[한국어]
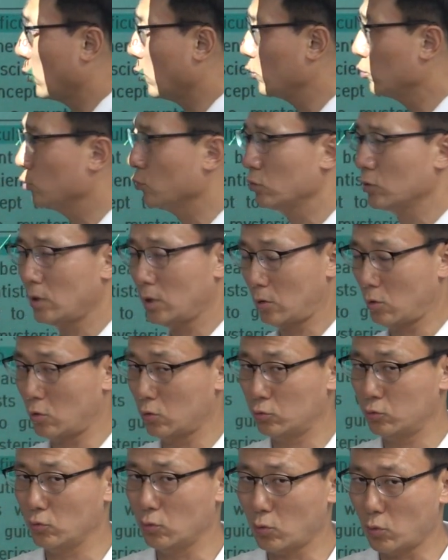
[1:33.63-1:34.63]
어두운데
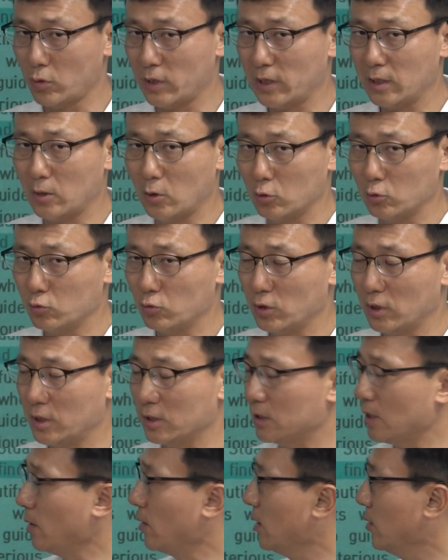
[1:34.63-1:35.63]
거두, 고양이가
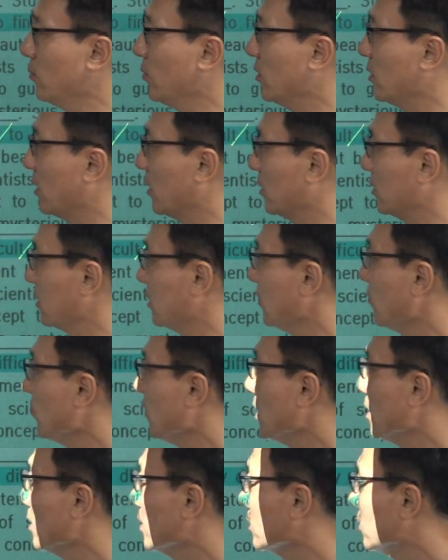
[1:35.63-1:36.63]
어두우니까 찾기 힘들다는 거지
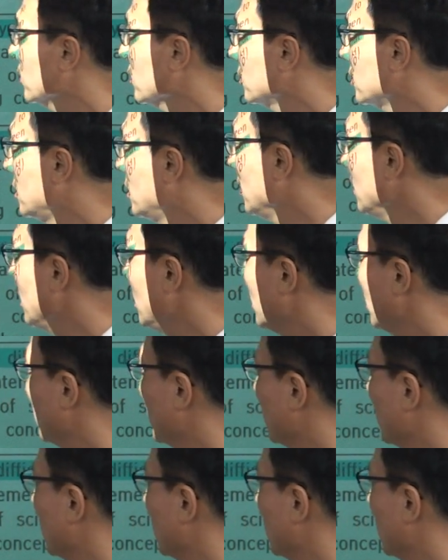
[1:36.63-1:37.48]
특히